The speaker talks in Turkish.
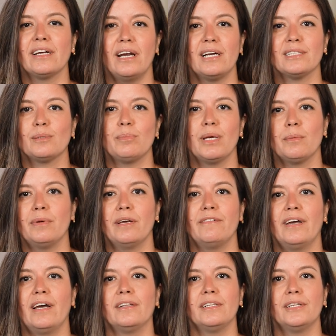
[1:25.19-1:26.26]
garanti
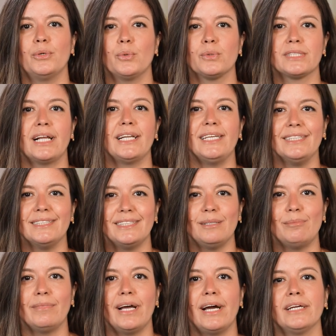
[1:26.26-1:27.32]
BBVA'lara özel
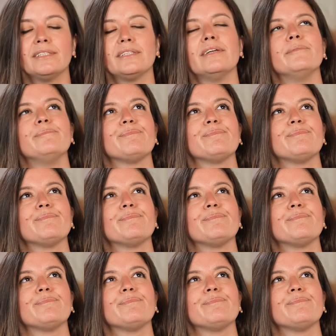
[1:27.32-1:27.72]
indirimler,